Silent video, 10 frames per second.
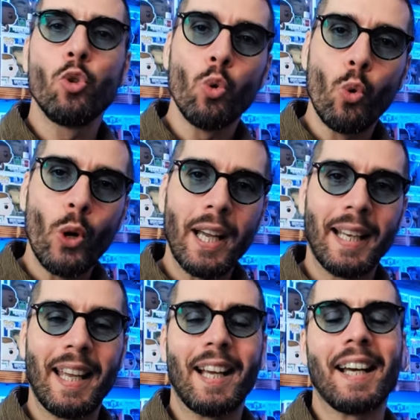due
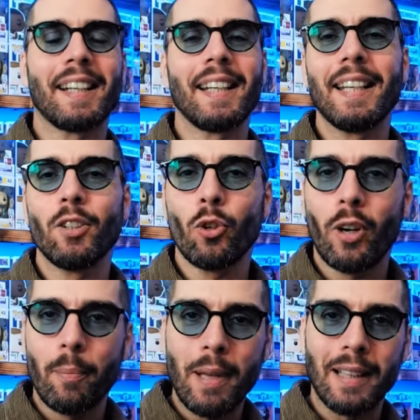che credo non
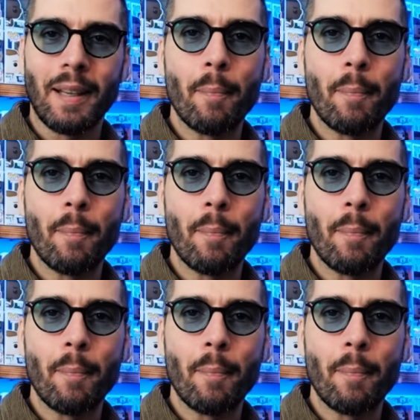abbiate